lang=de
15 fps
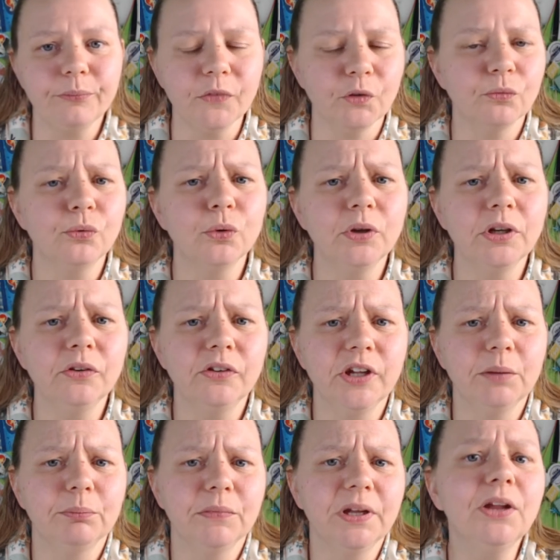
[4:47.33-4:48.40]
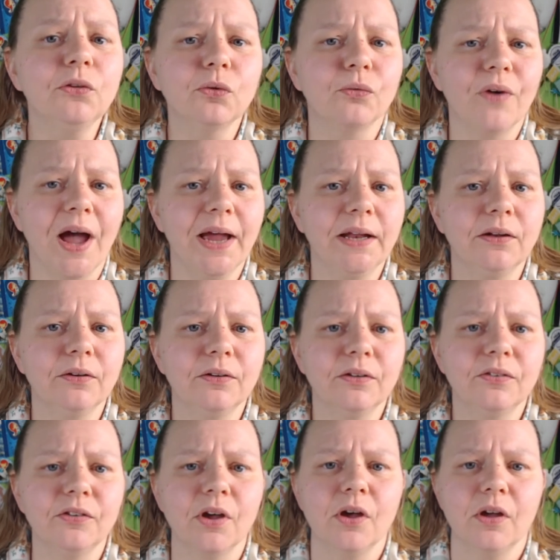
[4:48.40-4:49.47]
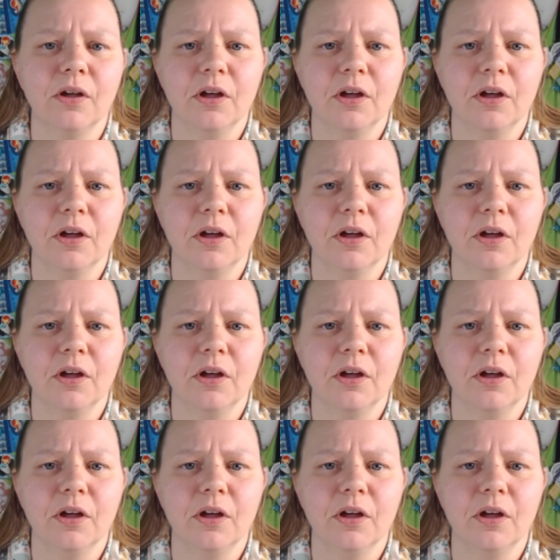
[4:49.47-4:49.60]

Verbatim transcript: für die es eben nicht so weit ist.